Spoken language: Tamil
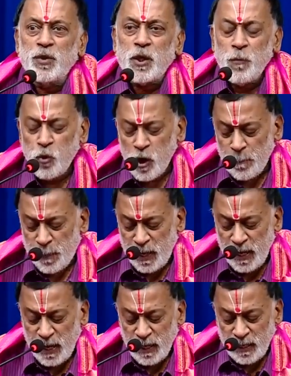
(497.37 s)

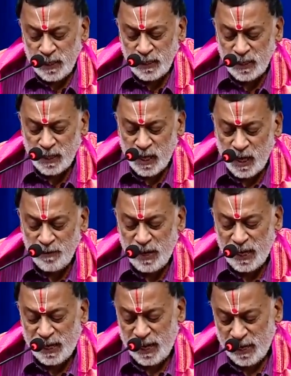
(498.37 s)
சமூகப்பணி இதற்கு அளவே
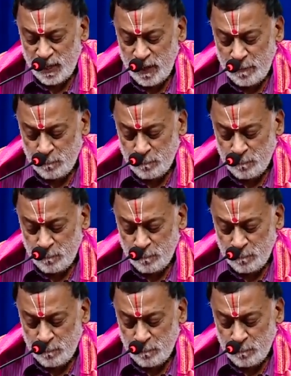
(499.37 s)
கிடையாது